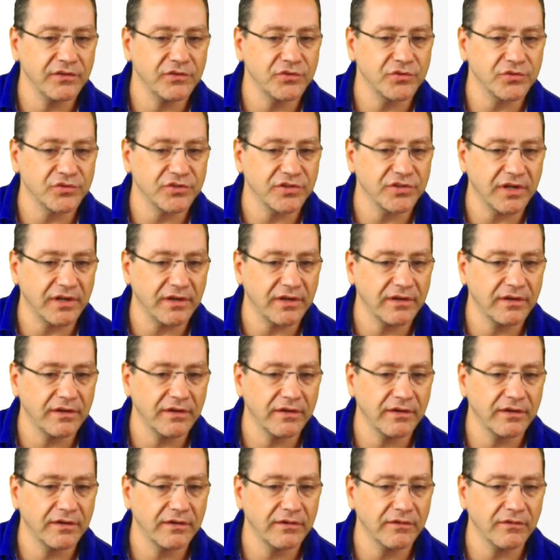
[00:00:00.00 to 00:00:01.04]
to
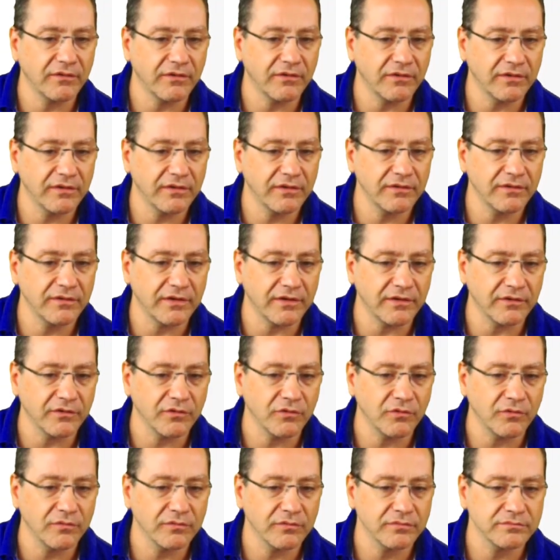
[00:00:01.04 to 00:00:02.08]
share, or, ah,
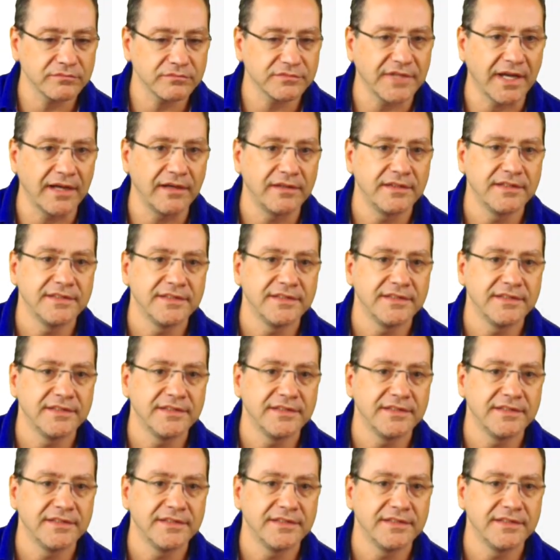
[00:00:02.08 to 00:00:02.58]
tá.